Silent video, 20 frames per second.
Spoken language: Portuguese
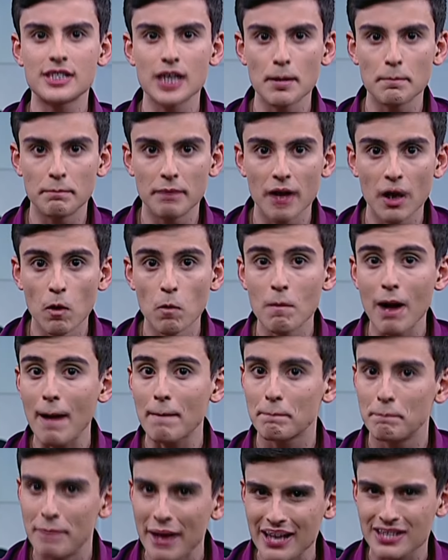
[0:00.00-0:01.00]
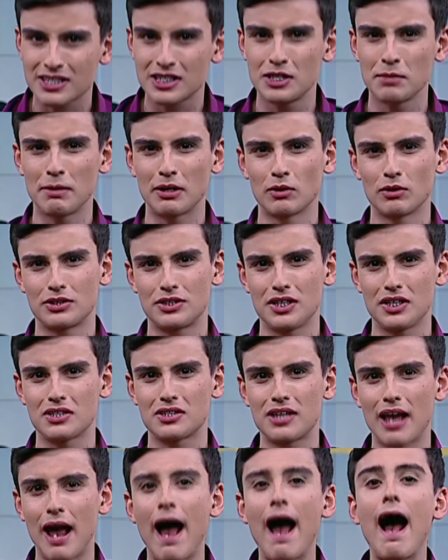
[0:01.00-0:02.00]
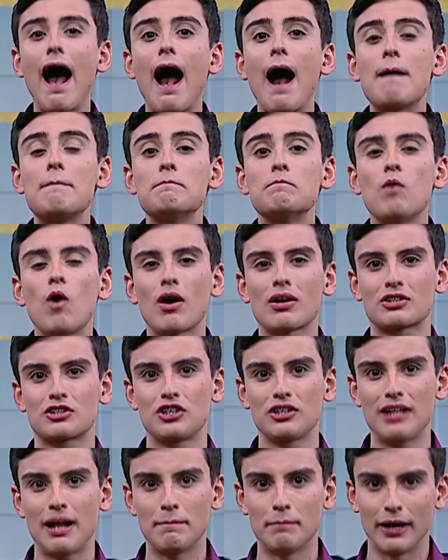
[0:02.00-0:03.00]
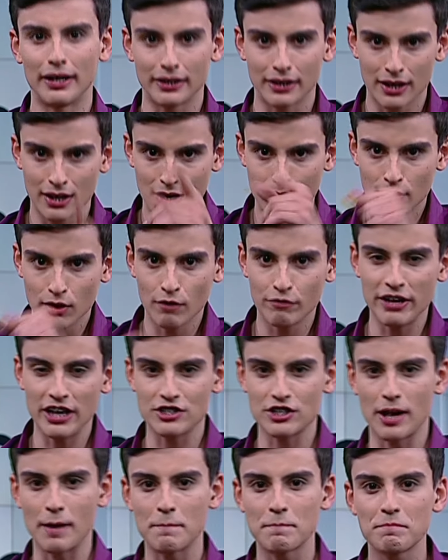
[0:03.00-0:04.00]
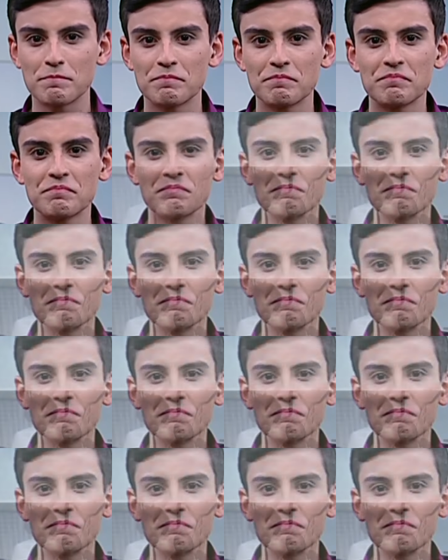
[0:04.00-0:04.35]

recebeu uma péssima notícia: a morte da mãe. Veja.